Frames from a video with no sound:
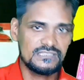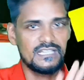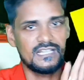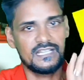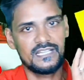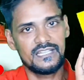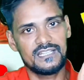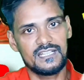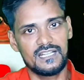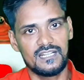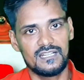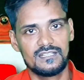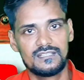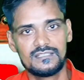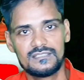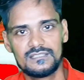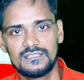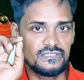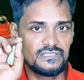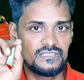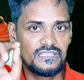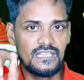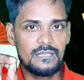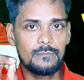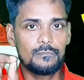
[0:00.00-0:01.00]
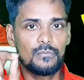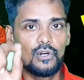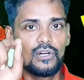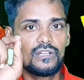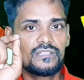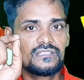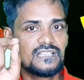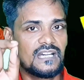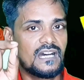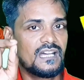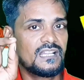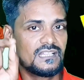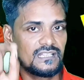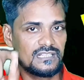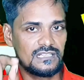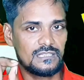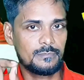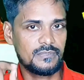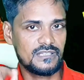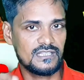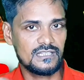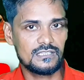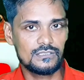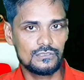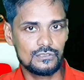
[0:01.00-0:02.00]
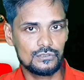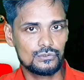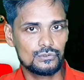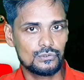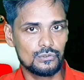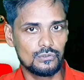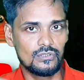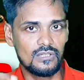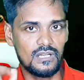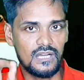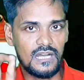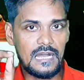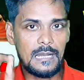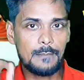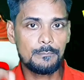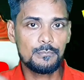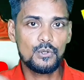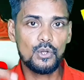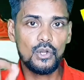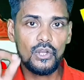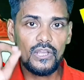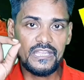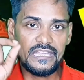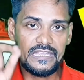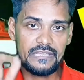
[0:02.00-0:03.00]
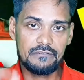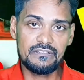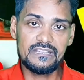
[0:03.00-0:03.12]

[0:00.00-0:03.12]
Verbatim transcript: जुड़ता रहेगा ये बहुत ध्यान रखना पड़ेगा दोस्तों आपको